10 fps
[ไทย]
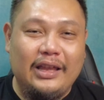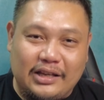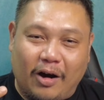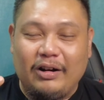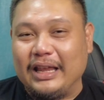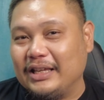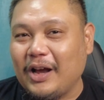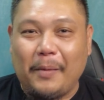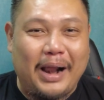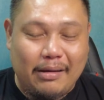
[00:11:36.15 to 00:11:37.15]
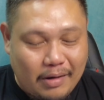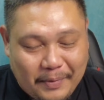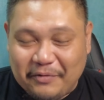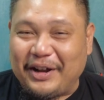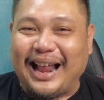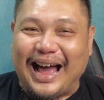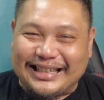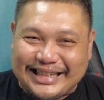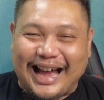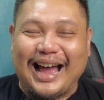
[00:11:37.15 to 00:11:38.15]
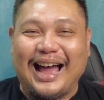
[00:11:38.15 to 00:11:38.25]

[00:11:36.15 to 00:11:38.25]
ช่องนี้ชอบไรไม่เป็นเวลาจ้า